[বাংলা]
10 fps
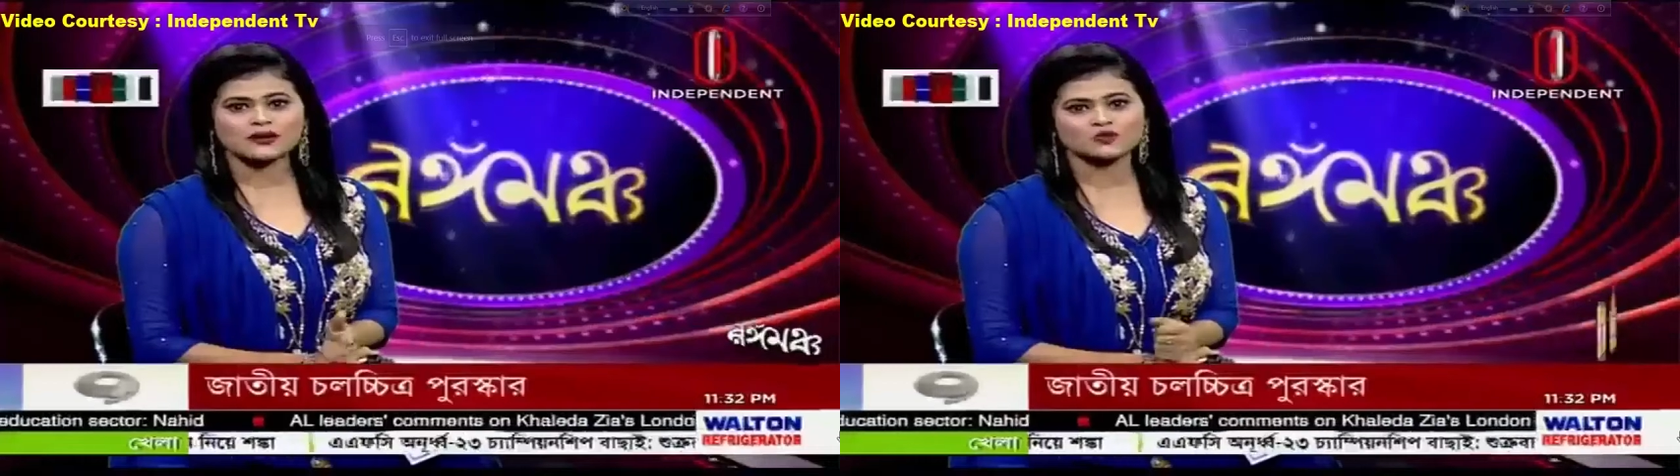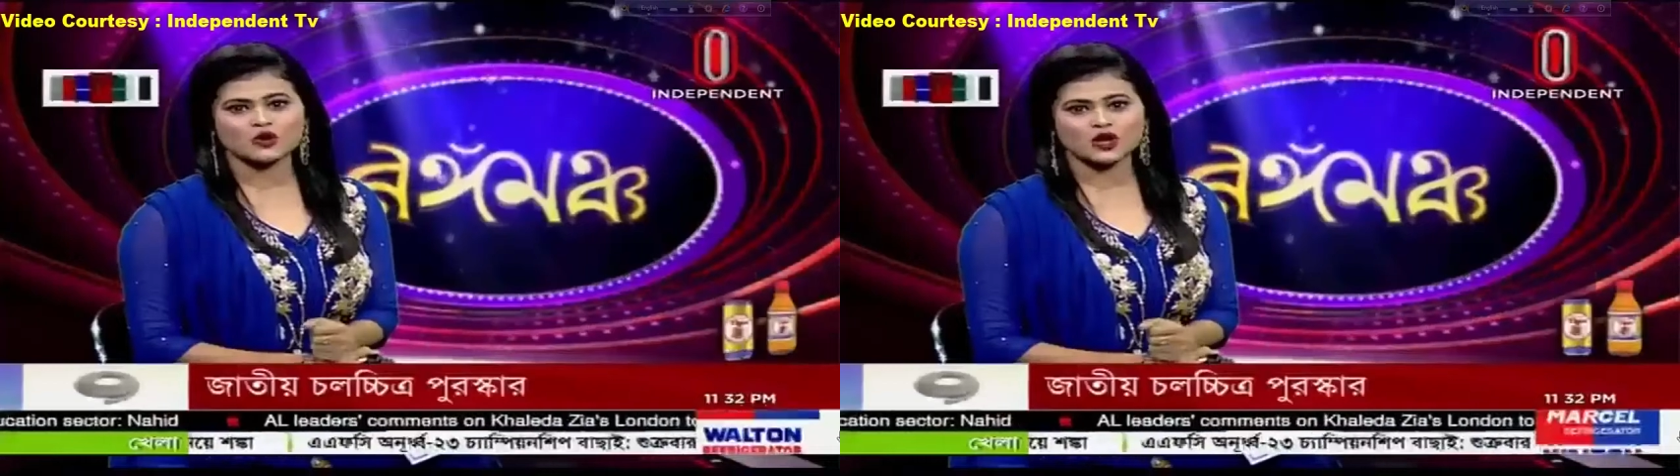
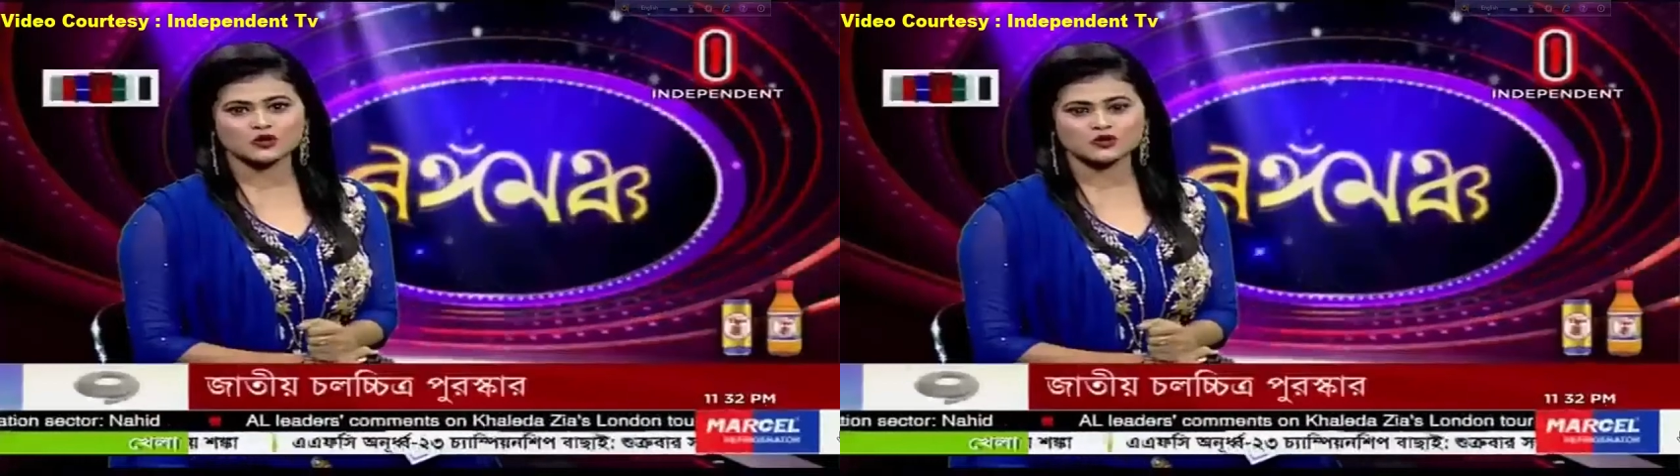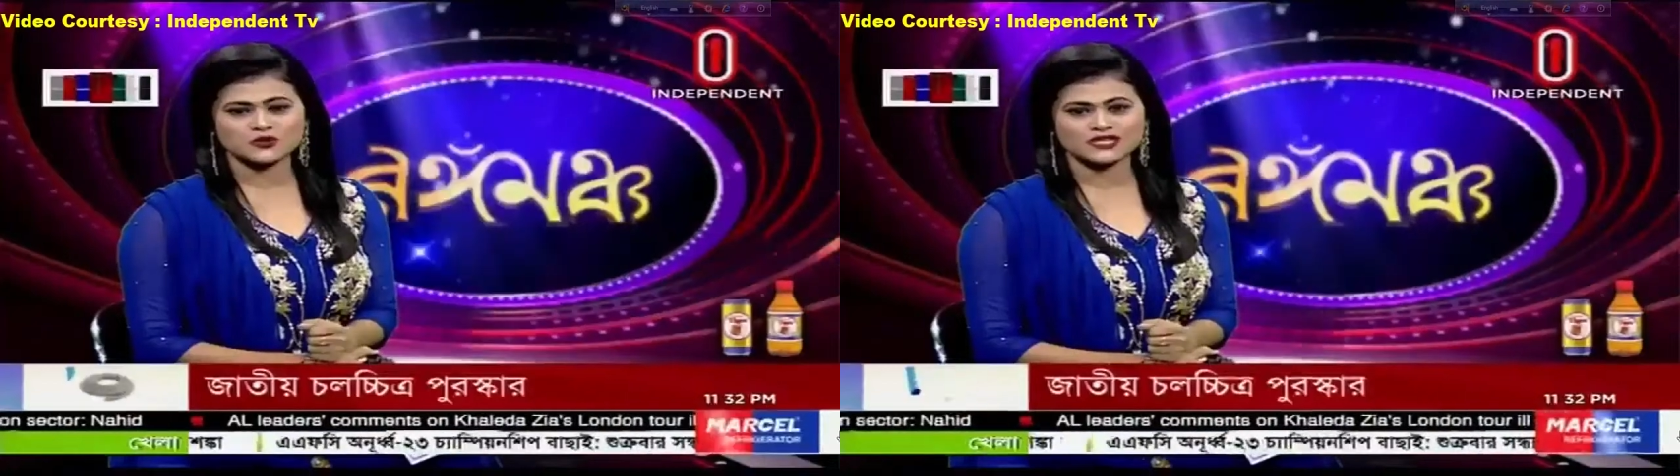
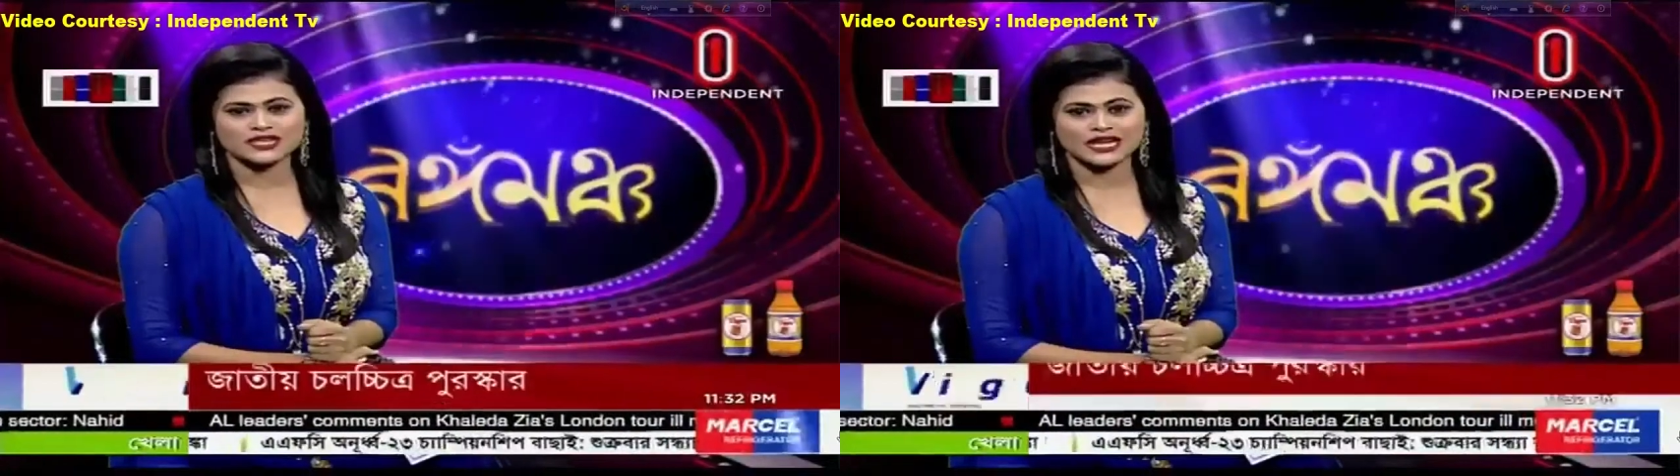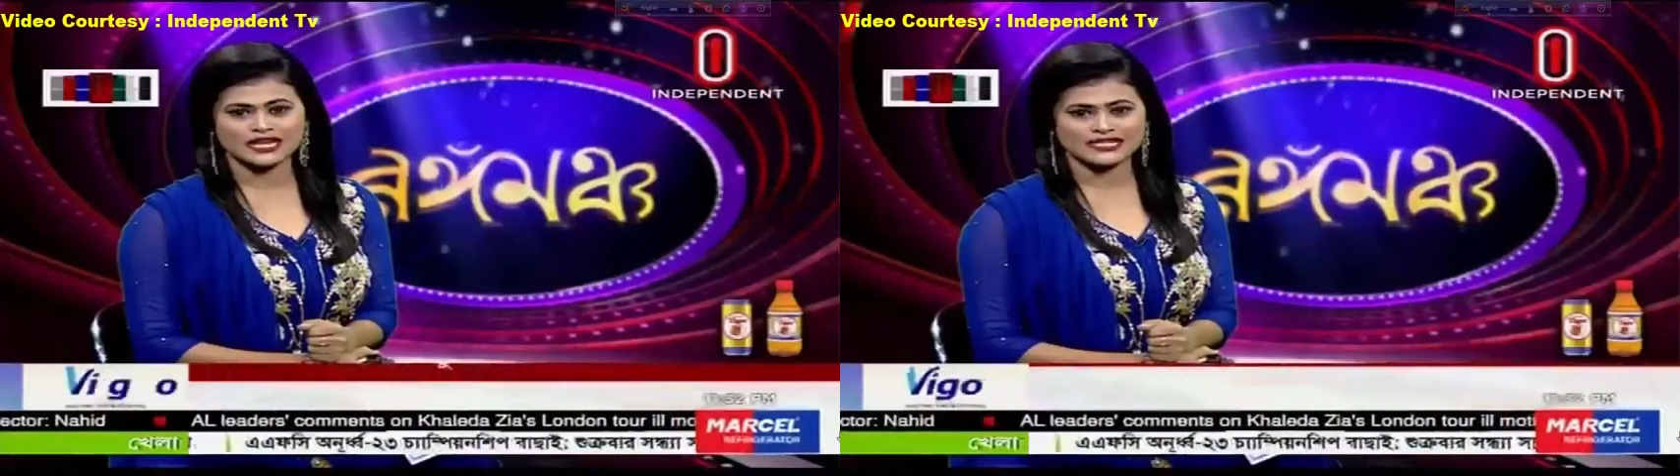কলাকুশলীদের
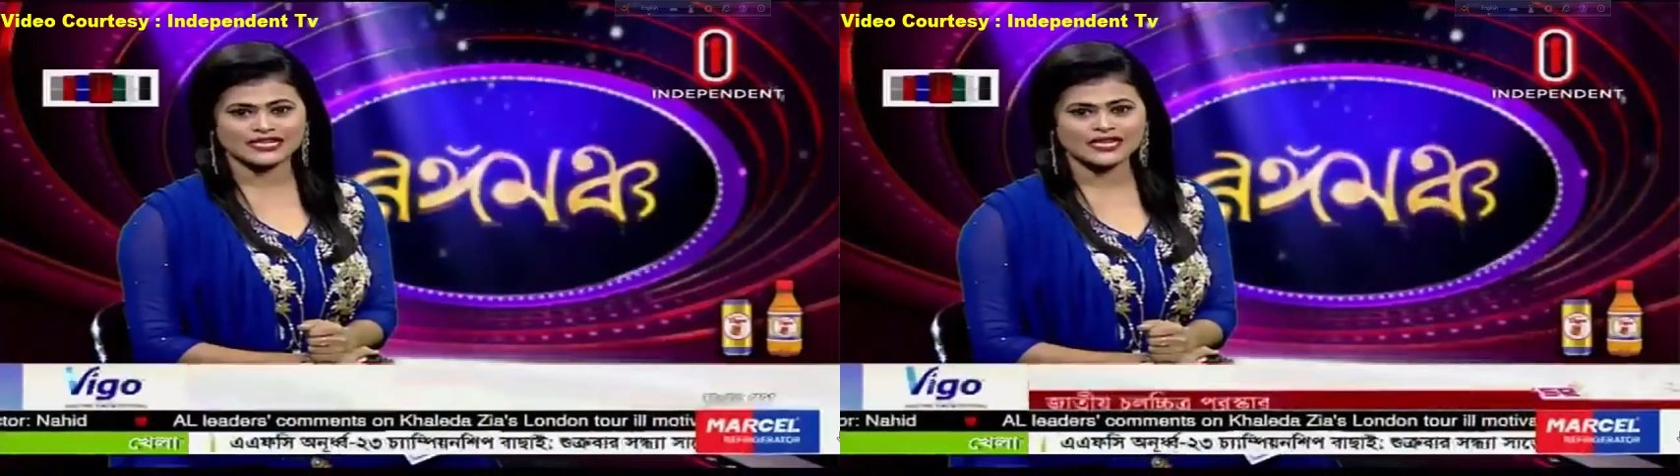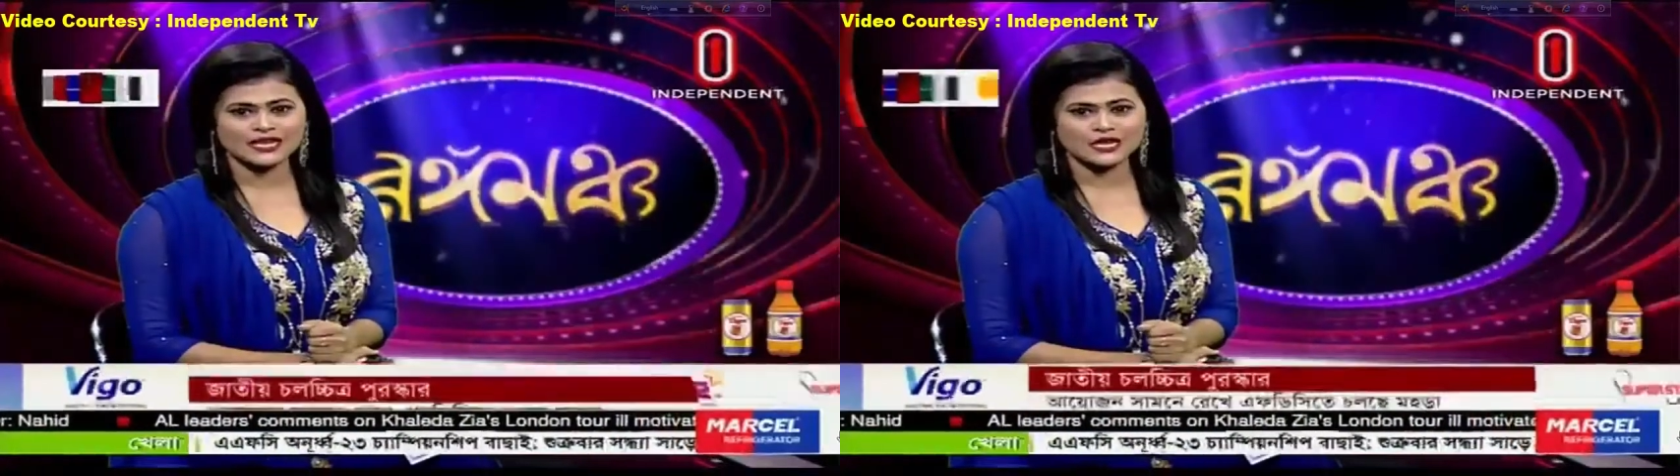হাতে
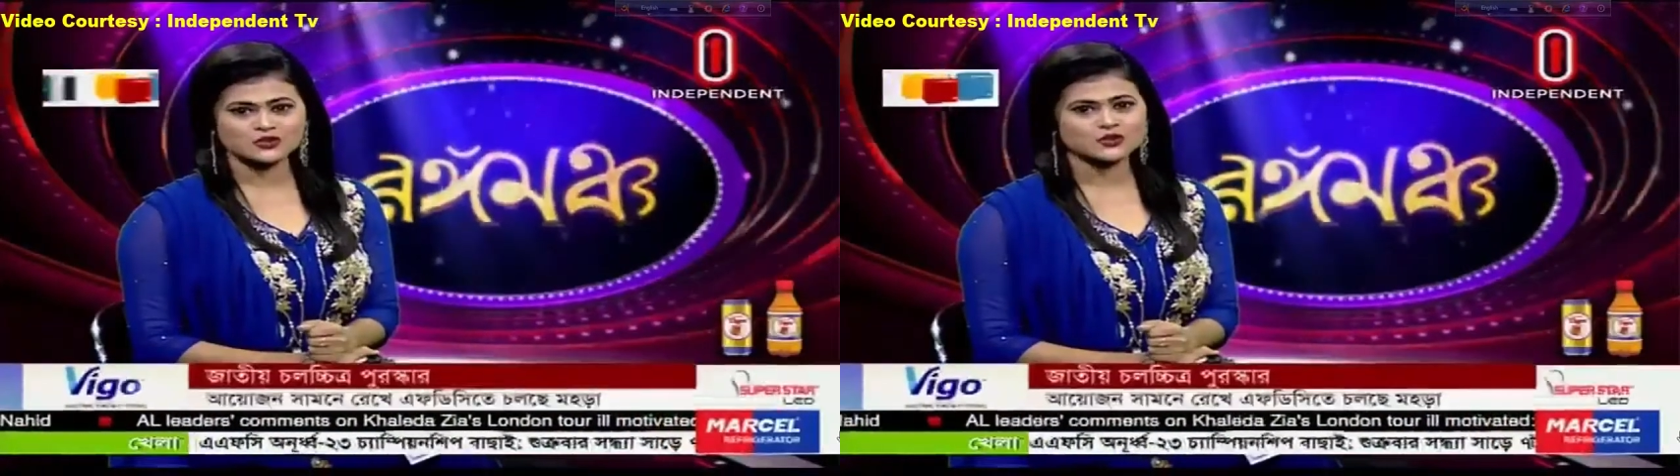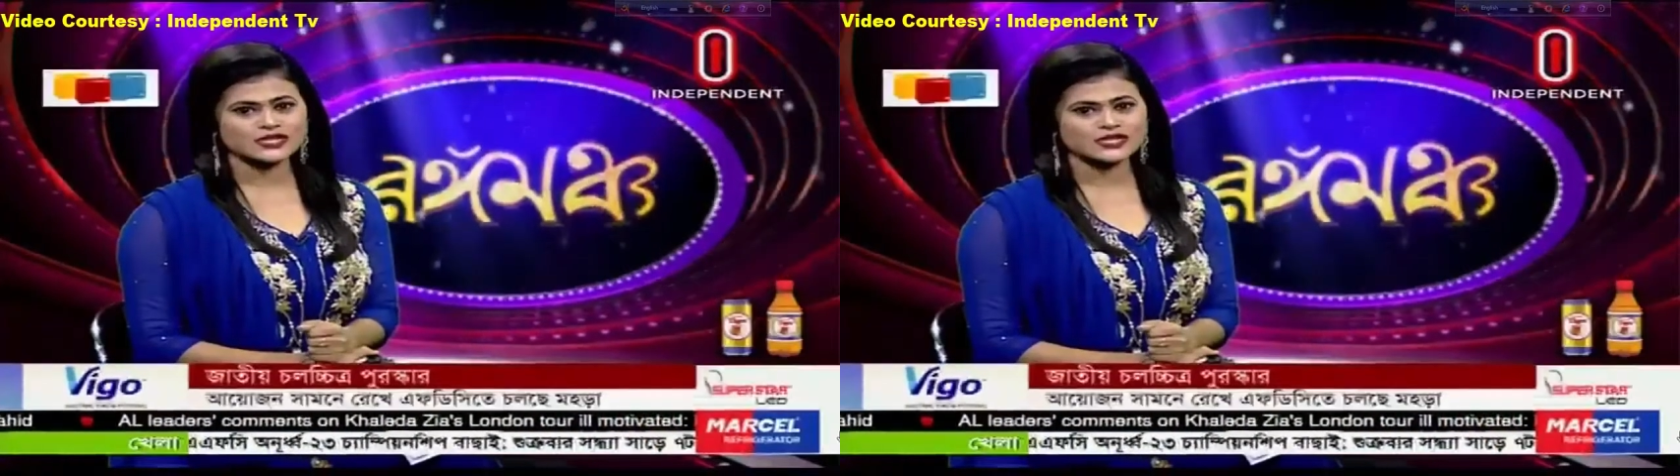তুলে